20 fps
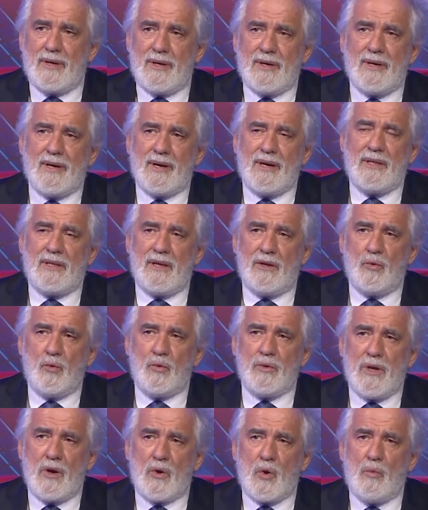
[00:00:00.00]
eh,
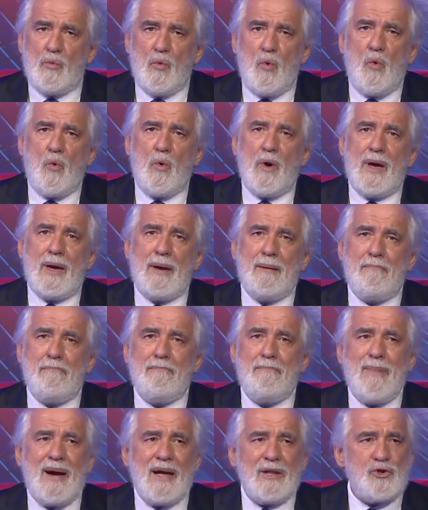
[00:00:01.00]
ritenuta comunque
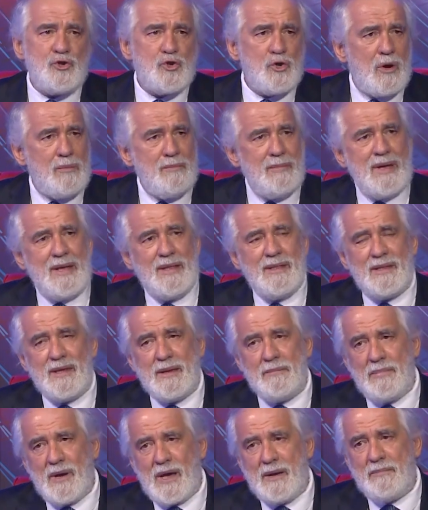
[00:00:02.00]

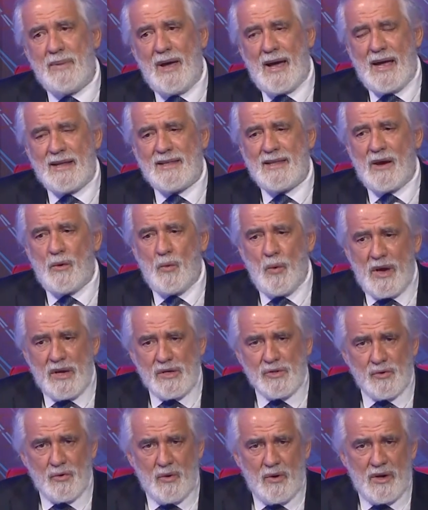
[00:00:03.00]
maggiormente preparata a
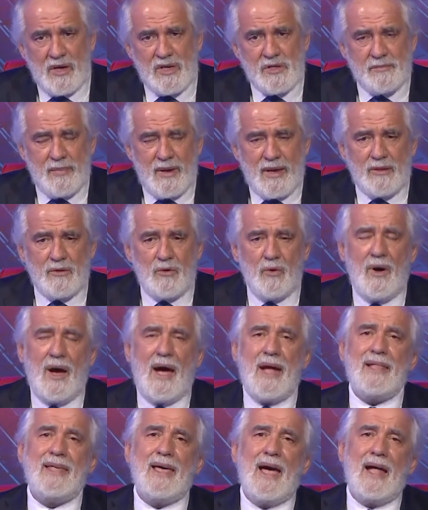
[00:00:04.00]
questo rispetto
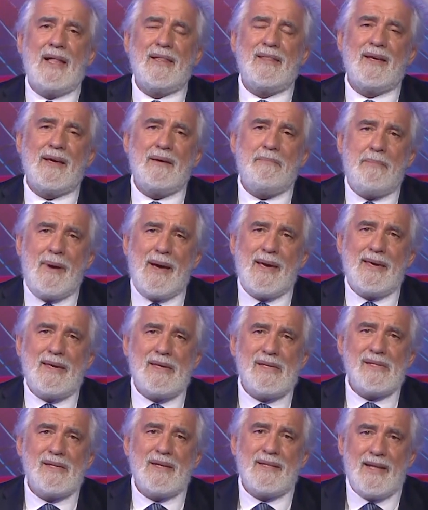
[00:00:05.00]
agli altri
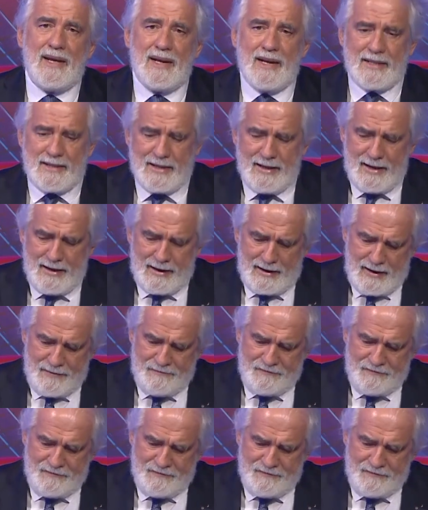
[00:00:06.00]
paesi della Terra.